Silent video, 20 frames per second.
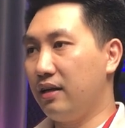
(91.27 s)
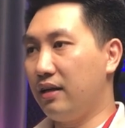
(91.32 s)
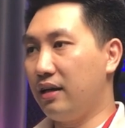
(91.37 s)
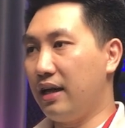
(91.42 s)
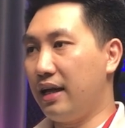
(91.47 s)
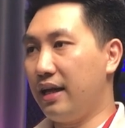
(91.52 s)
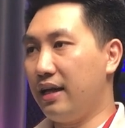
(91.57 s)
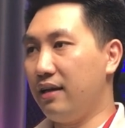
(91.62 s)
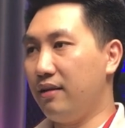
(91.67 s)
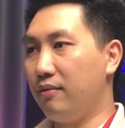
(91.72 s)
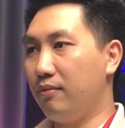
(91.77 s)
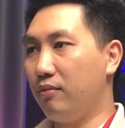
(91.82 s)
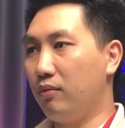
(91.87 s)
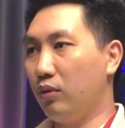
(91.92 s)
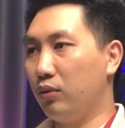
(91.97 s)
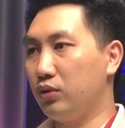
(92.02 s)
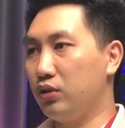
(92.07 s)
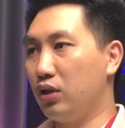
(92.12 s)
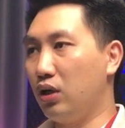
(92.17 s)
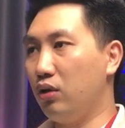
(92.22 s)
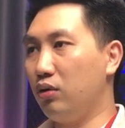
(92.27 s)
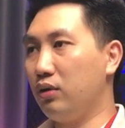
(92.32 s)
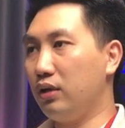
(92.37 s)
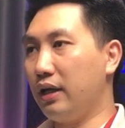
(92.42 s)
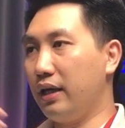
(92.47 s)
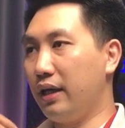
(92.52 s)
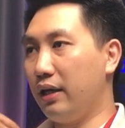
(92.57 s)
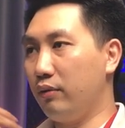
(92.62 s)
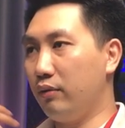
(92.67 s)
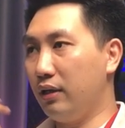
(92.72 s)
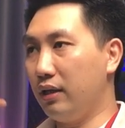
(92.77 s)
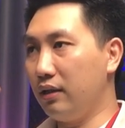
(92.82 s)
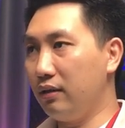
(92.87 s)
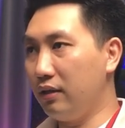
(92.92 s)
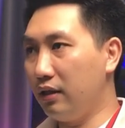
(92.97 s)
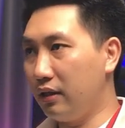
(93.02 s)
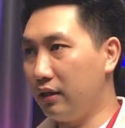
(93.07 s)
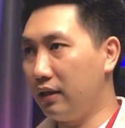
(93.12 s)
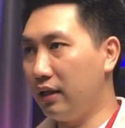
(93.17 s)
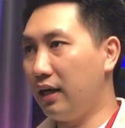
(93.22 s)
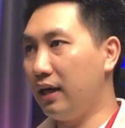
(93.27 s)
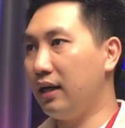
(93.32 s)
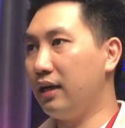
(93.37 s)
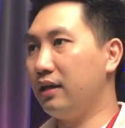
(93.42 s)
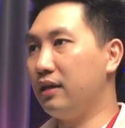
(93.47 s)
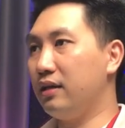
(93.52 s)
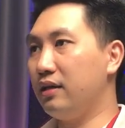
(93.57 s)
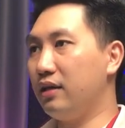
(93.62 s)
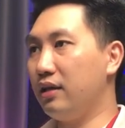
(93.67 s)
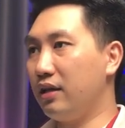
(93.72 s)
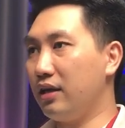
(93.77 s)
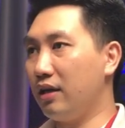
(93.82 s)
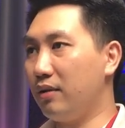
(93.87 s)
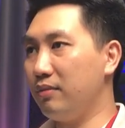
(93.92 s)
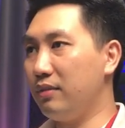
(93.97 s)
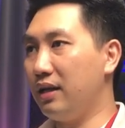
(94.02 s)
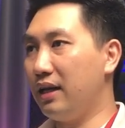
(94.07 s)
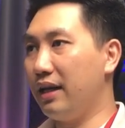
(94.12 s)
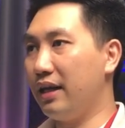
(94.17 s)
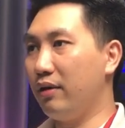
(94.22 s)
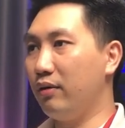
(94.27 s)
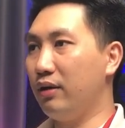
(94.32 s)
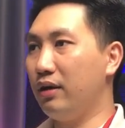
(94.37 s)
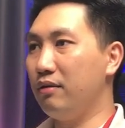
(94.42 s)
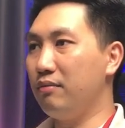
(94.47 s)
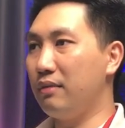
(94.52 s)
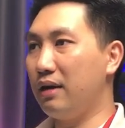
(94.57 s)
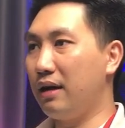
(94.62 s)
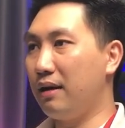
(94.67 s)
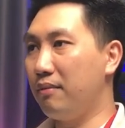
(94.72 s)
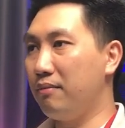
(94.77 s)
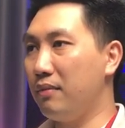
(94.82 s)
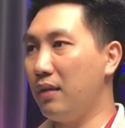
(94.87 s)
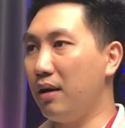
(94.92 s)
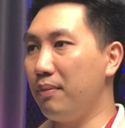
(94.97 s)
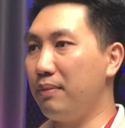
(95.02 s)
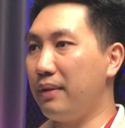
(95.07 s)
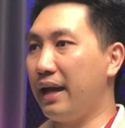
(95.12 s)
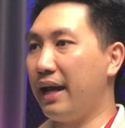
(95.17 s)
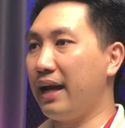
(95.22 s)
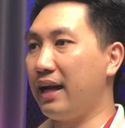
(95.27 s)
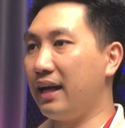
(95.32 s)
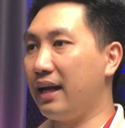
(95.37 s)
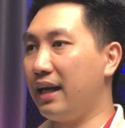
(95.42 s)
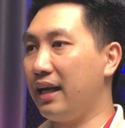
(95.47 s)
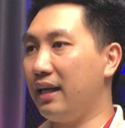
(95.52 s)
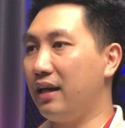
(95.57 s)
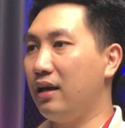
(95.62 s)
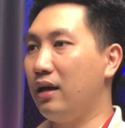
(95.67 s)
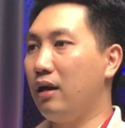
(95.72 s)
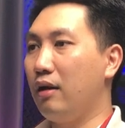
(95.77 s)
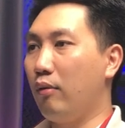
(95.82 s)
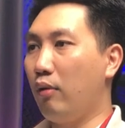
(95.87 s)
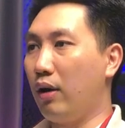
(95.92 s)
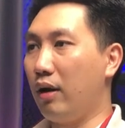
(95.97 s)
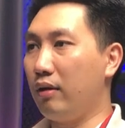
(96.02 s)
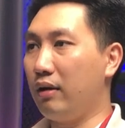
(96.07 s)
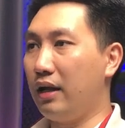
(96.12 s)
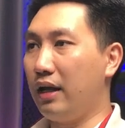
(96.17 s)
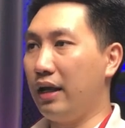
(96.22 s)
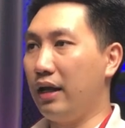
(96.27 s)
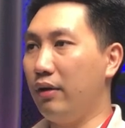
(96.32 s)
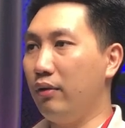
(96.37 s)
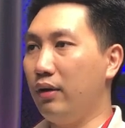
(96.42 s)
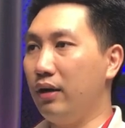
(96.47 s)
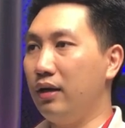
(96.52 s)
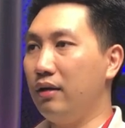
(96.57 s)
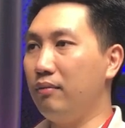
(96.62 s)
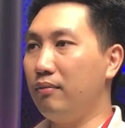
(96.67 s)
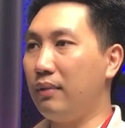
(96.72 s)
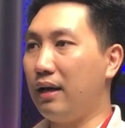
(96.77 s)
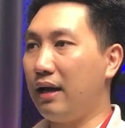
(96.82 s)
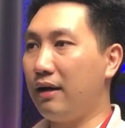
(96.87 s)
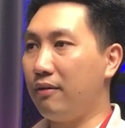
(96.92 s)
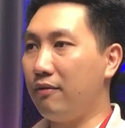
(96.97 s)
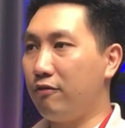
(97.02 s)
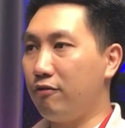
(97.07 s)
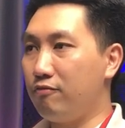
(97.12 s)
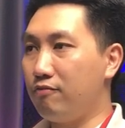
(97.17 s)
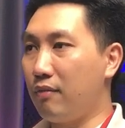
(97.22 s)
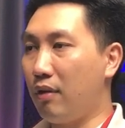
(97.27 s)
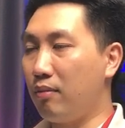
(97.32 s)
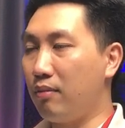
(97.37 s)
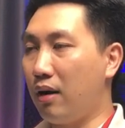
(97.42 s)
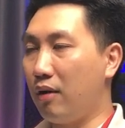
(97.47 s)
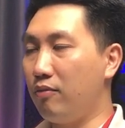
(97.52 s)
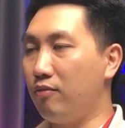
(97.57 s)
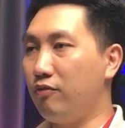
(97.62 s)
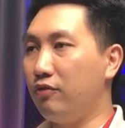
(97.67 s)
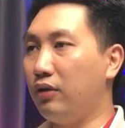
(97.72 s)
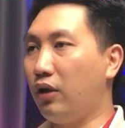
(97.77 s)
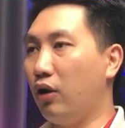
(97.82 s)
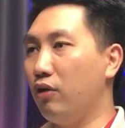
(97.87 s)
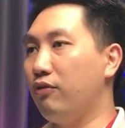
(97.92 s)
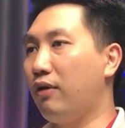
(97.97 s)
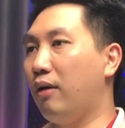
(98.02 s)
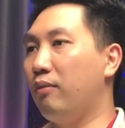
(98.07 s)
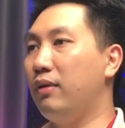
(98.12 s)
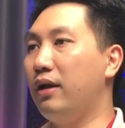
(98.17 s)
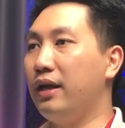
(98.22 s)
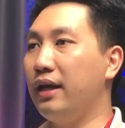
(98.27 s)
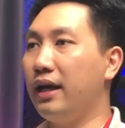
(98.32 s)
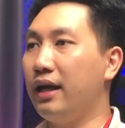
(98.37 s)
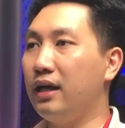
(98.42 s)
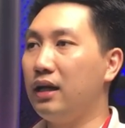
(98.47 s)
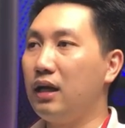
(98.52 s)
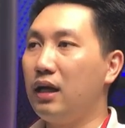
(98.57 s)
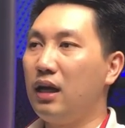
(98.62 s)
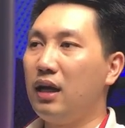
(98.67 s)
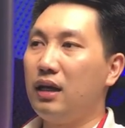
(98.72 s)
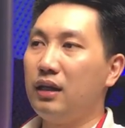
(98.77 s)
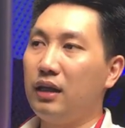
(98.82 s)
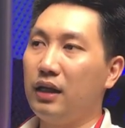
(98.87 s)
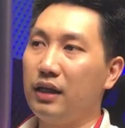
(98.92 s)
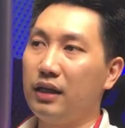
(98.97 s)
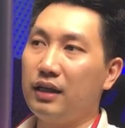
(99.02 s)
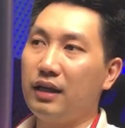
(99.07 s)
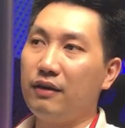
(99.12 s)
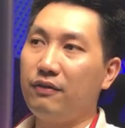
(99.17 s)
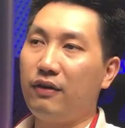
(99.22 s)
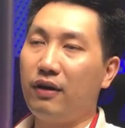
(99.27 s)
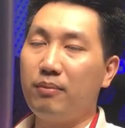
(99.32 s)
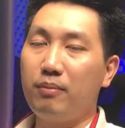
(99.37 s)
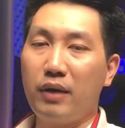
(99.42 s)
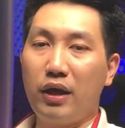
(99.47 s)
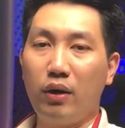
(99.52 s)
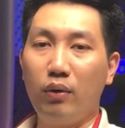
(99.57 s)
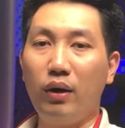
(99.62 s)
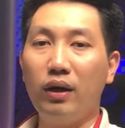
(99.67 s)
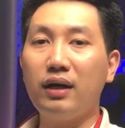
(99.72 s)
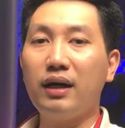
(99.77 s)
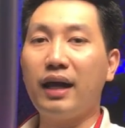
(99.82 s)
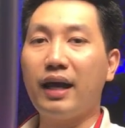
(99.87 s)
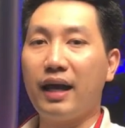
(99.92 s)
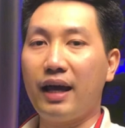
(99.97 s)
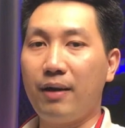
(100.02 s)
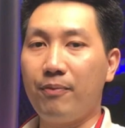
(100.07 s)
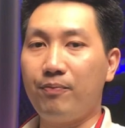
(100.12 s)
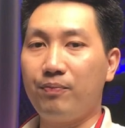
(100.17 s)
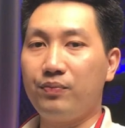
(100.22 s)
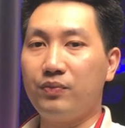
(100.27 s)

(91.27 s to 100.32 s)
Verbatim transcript: đấy một số cái hiệu ứng nữa nó giống như là hiệu ứng mà bóp nát này hoặc là hiệu ứng mà bong bóng thổi phồng lên ha thì cái phần hiệu ứng này á